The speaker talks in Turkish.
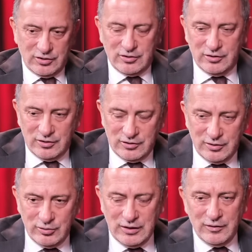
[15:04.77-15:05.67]
Ee,
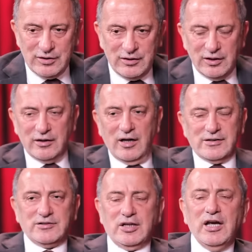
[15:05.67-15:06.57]
devletin gideri daha
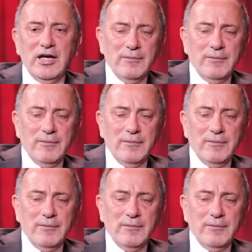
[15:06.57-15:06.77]
azalacak.